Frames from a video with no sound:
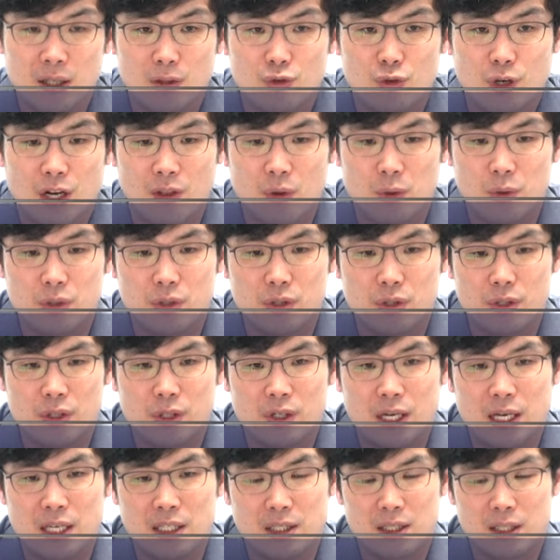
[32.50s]

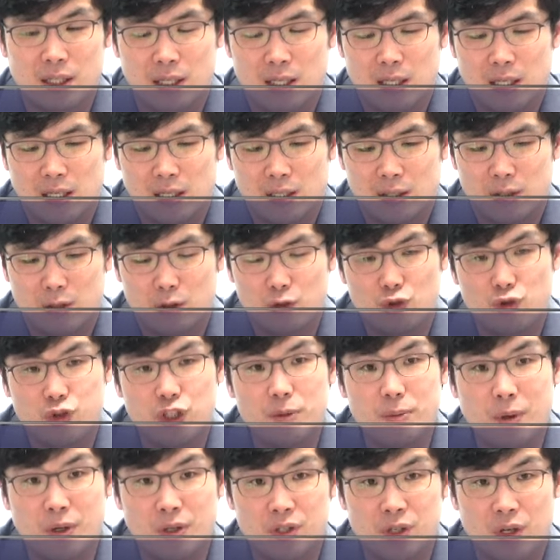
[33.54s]
우라노스를
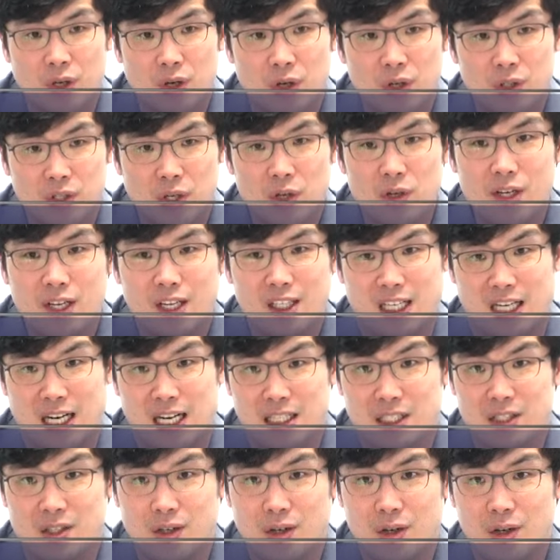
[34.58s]
죽이면서 성기를
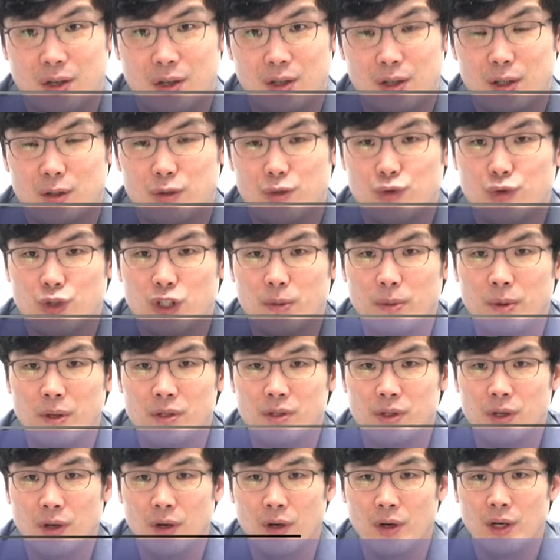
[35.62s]
잘랐죠.
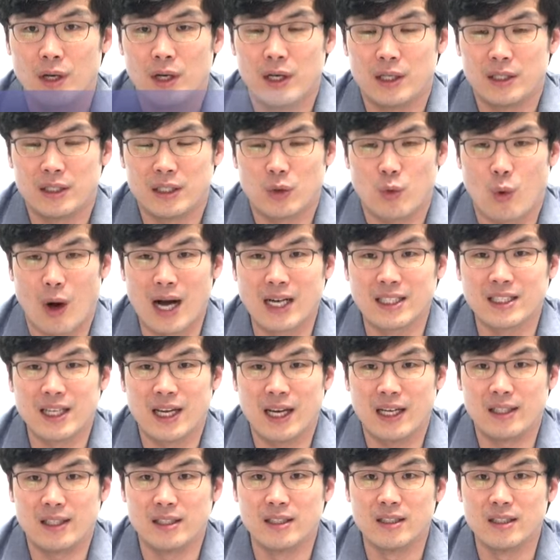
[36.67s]
죽이면서 이제
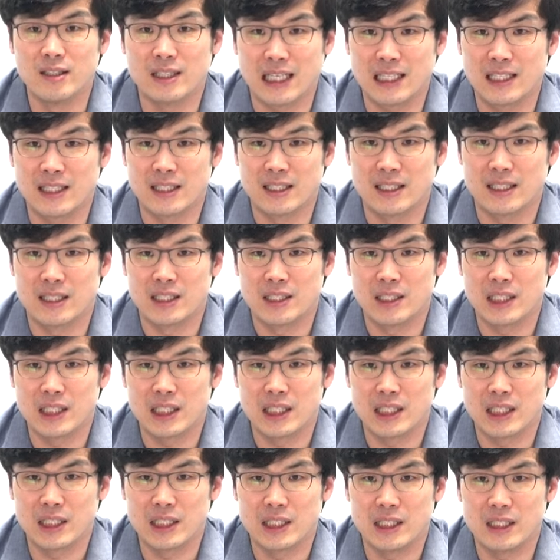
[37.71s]
왕자에 등극한
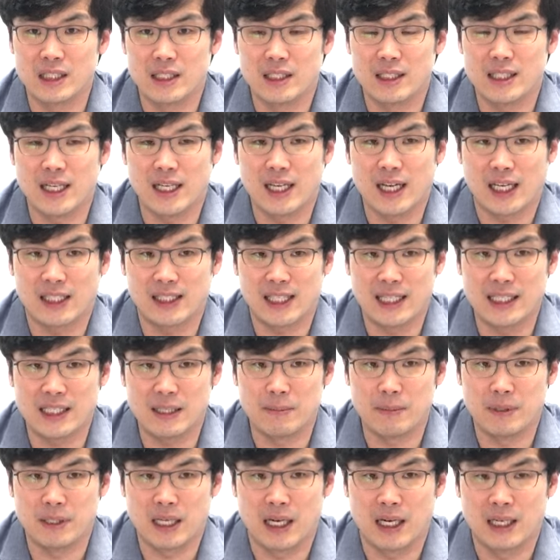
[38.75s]
이야기까지
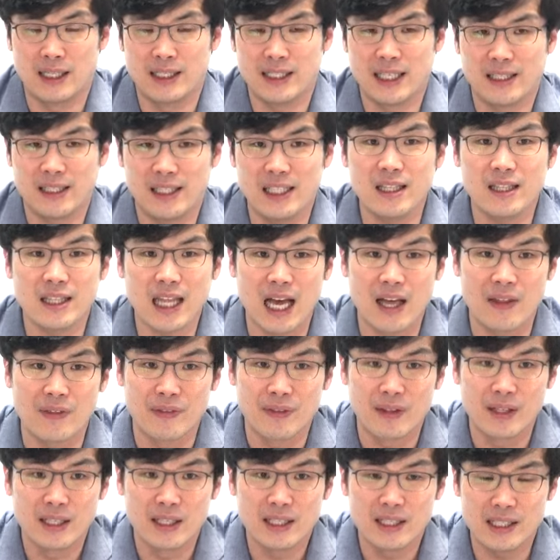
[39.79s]
했습니다. 이게
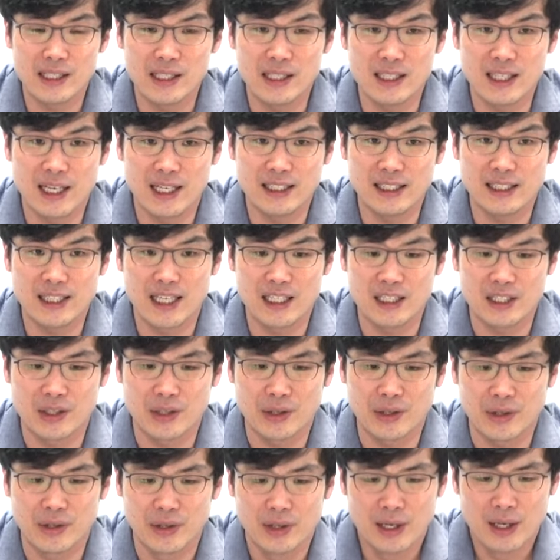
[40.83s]
티탄 신들의
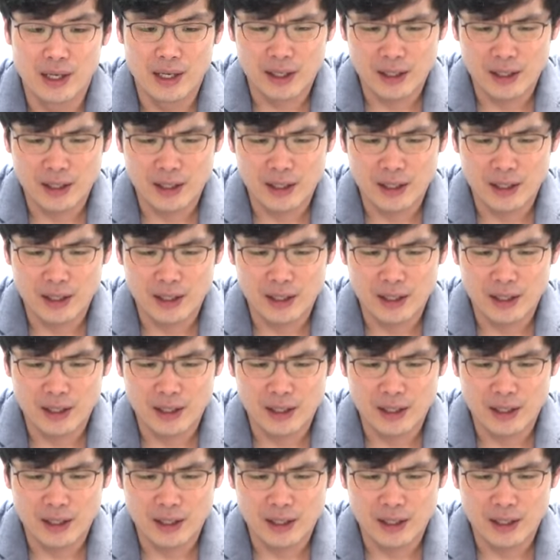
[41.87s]
시대지요.